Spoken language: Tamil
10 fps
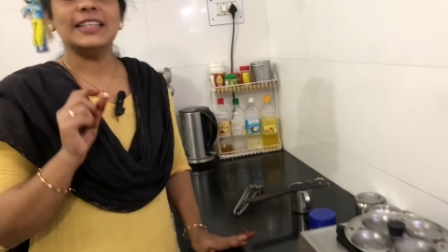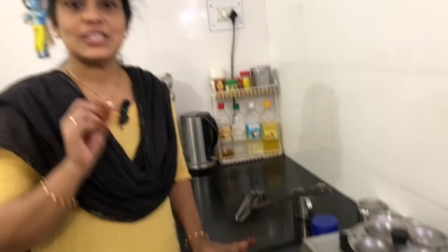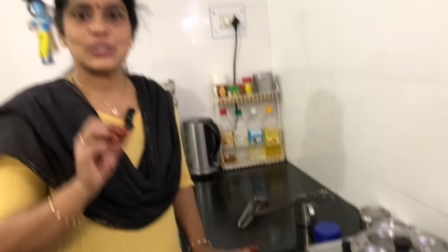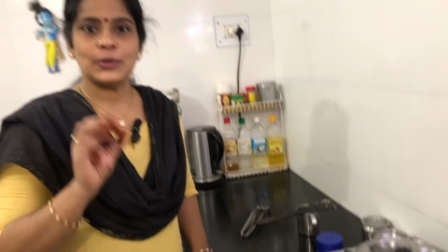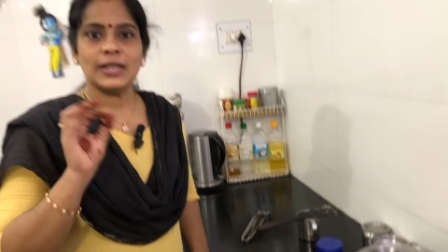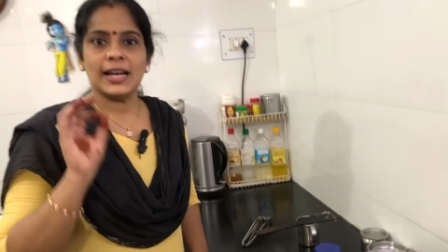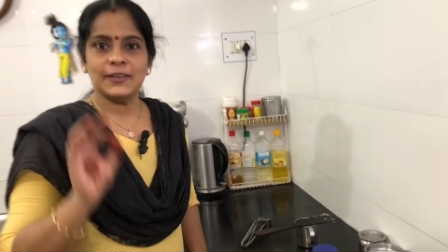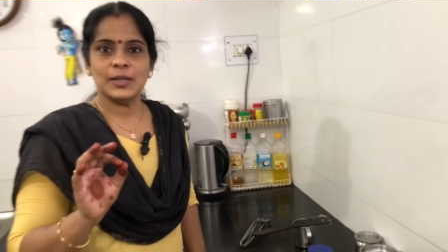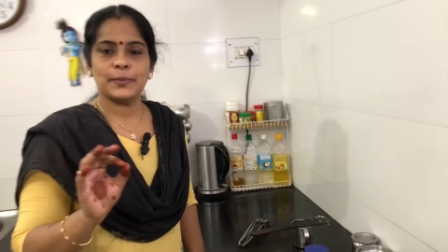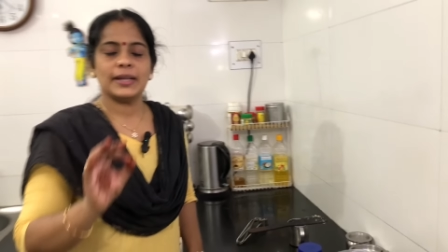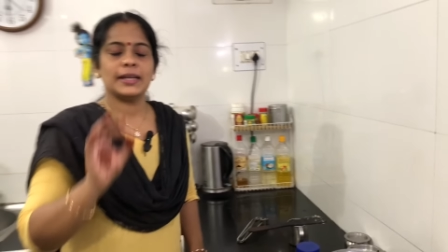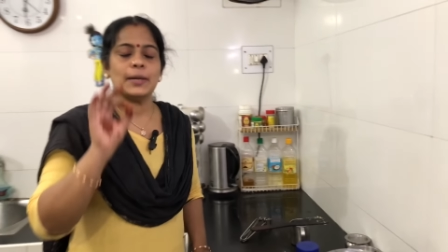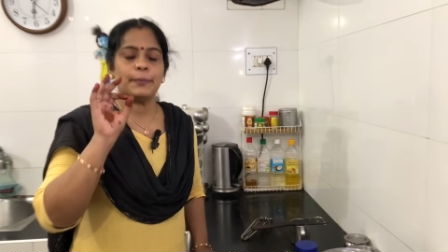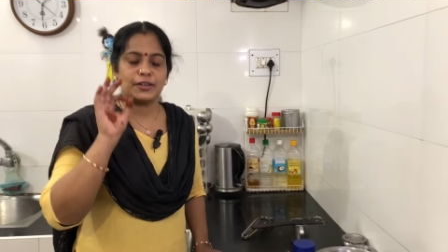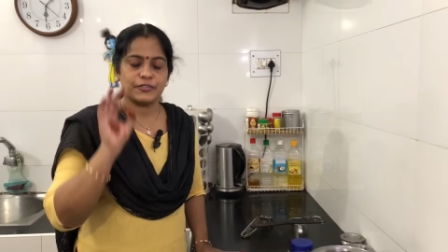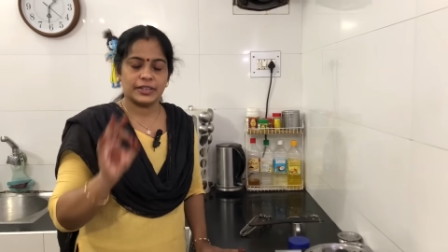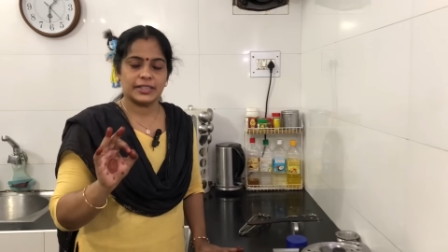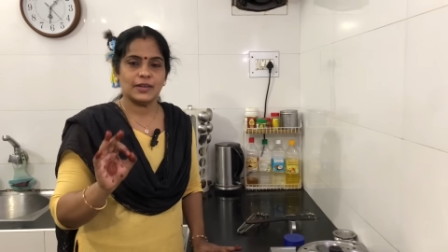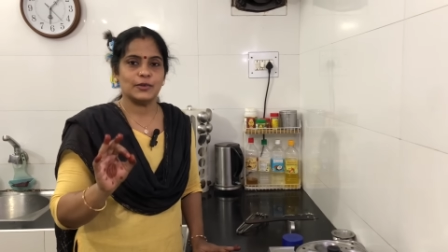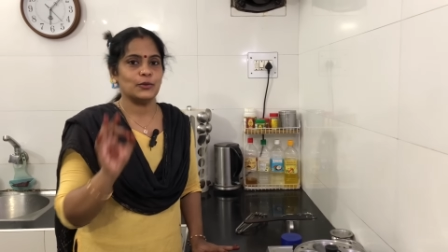நான் சொன்ன அளவுல பண்ணீங்கன்னா
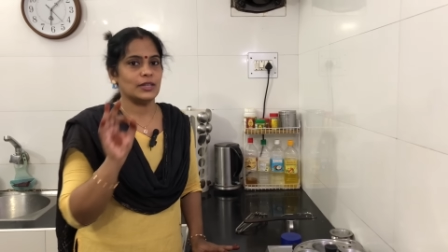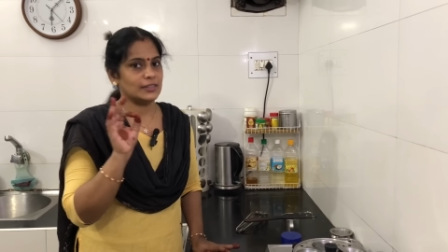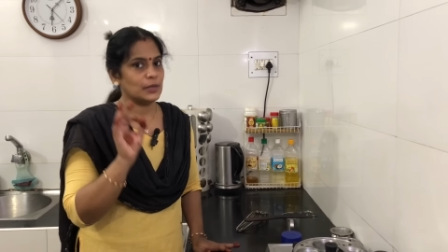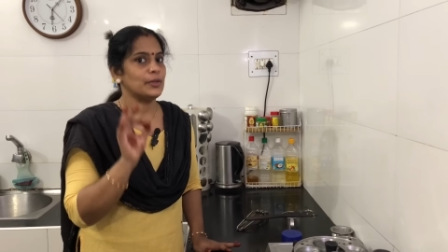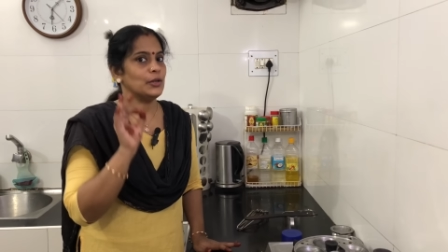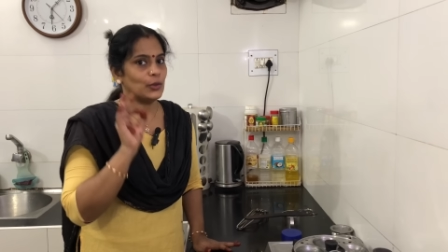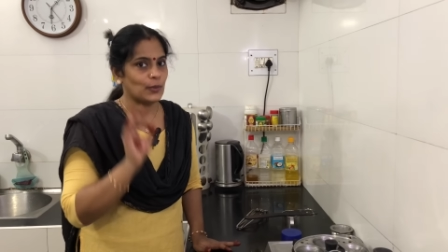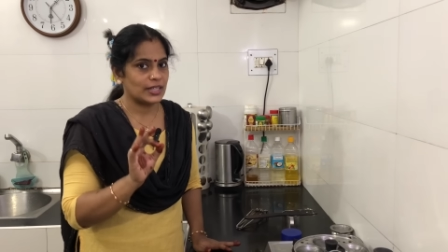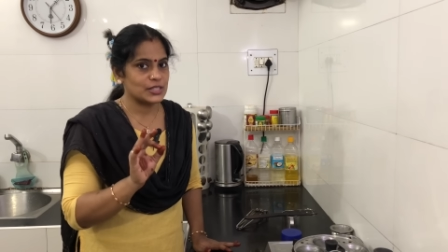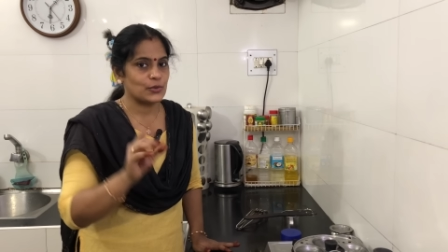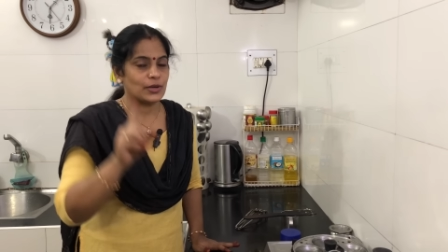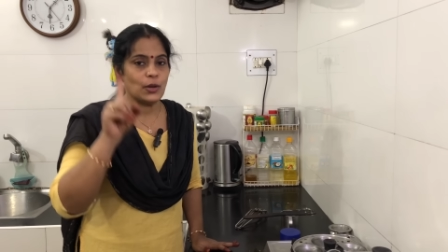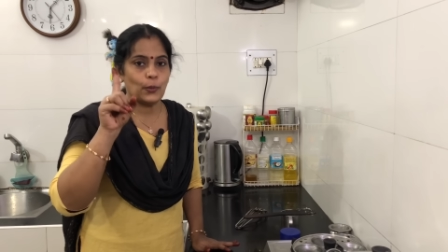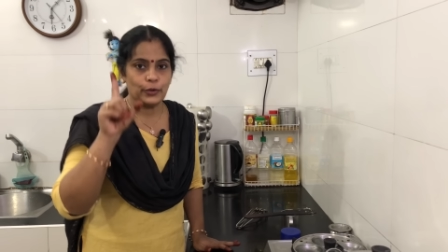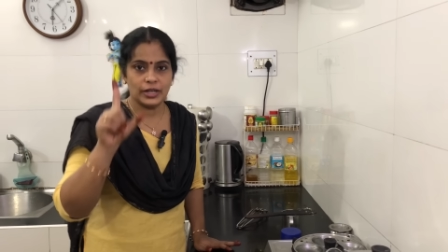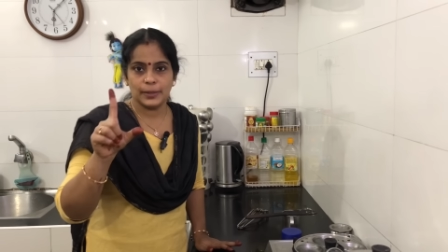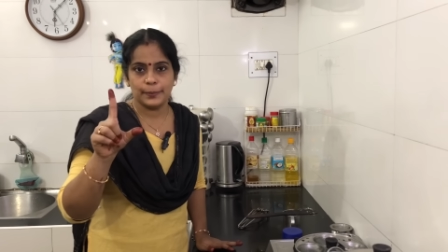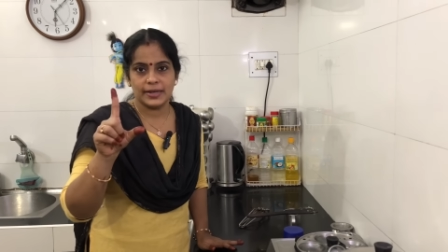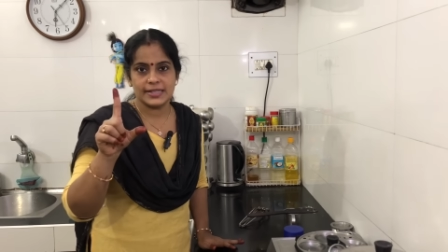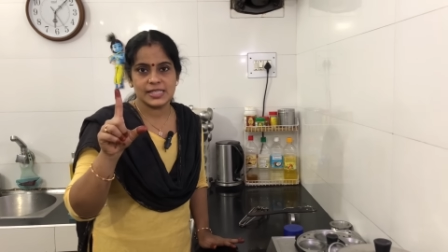பர்ஃபெக்டா வரும் நான் திருப்பி இன்னொரு வாட்டி சொல்றேன் ஒரு
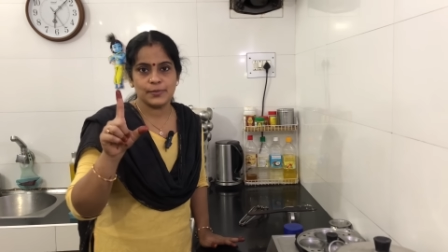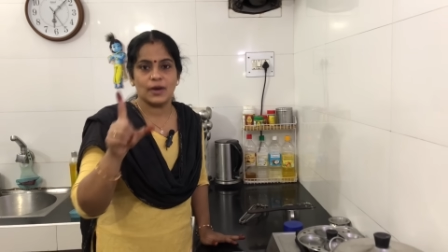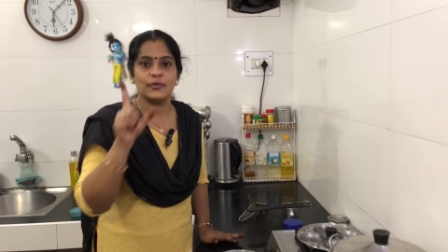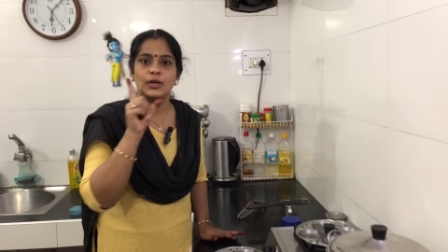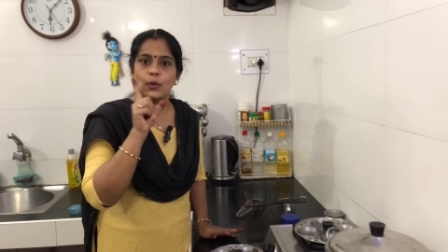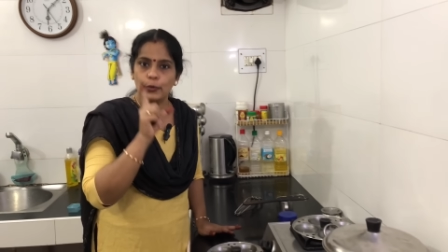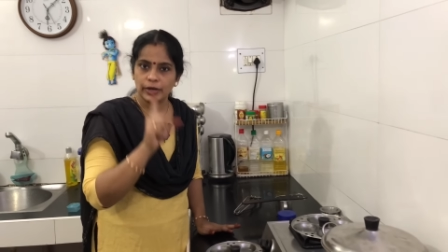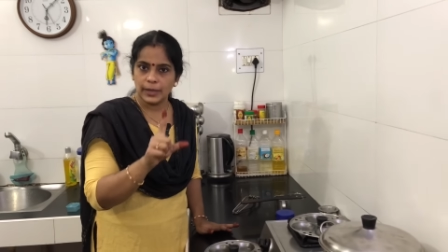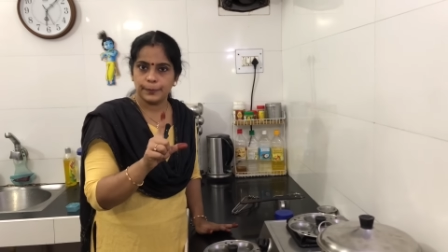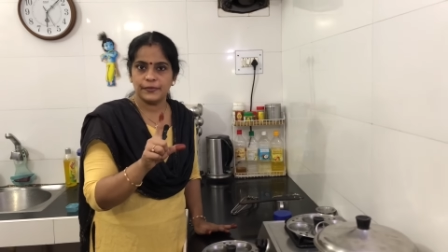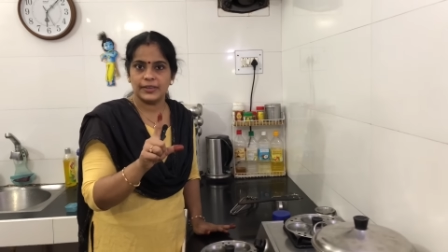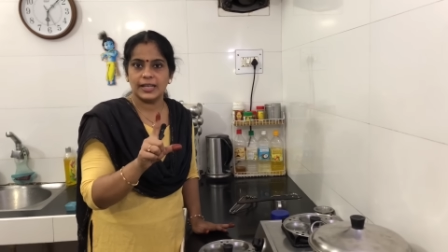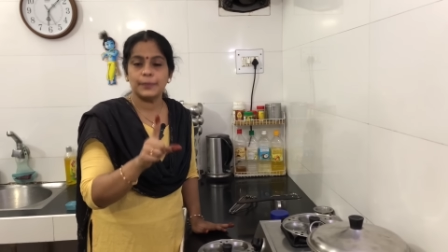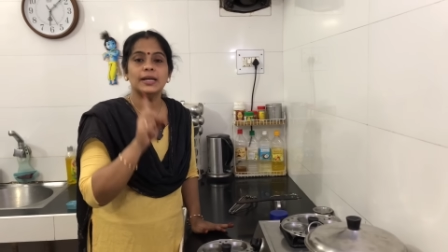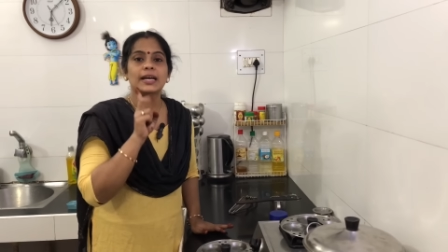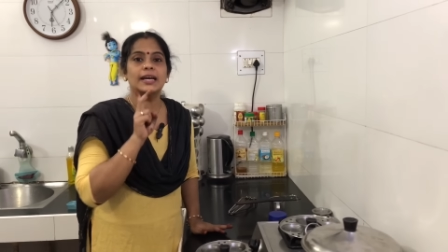கப்பு அரிசி மாவுக்கு ஒரு கப்பு வெல்லம்